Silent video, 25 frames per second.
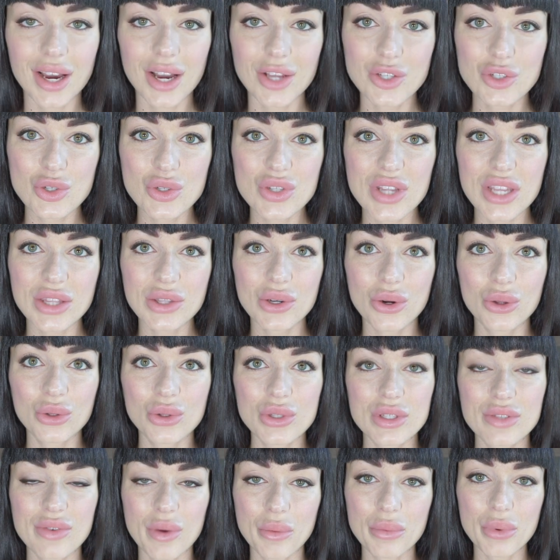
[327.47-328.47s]
Хочу
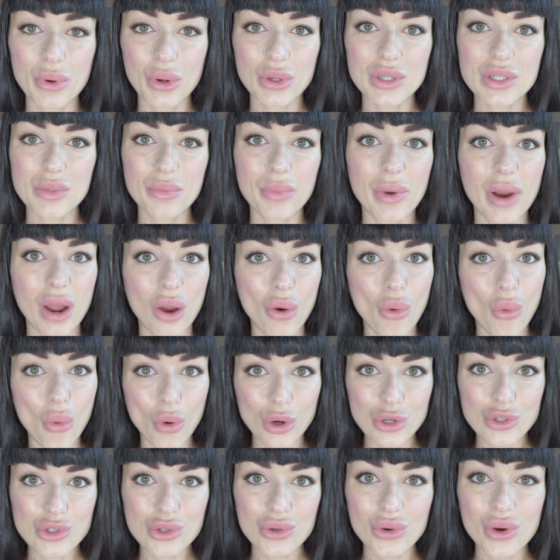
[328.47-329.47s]
затронуть вопрос про
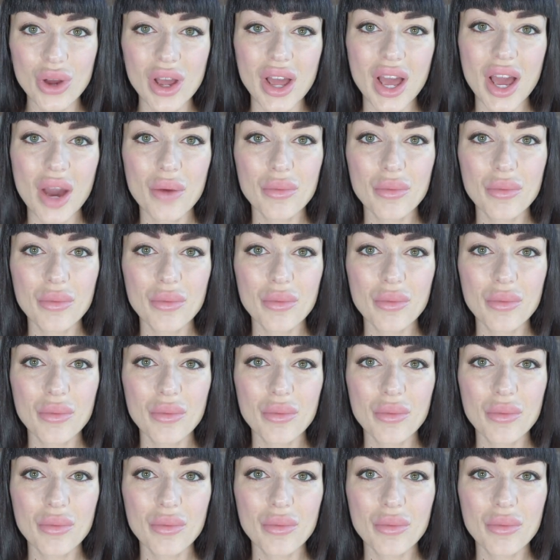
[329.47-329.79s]
кожу.